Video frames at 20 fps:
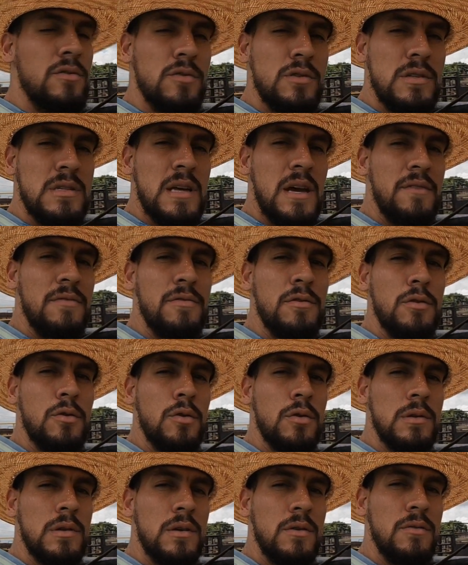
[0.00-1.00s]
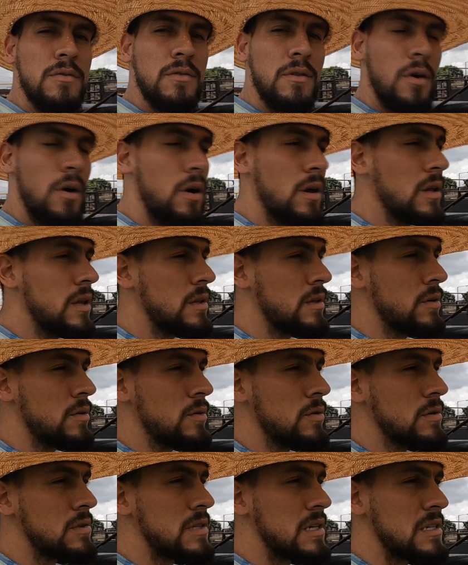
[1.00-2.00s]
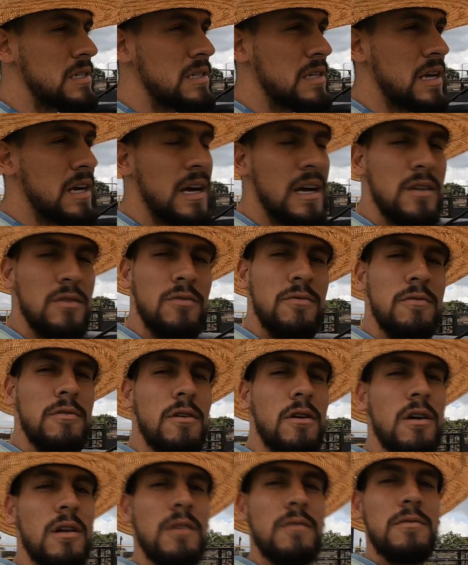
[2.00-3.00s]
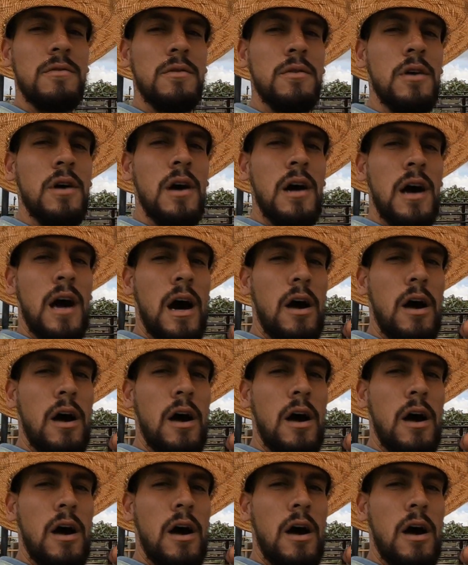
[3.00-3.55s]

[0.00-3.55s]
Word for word: no desafio contra o Viola. Não gostei de ter caído o Viola, viu?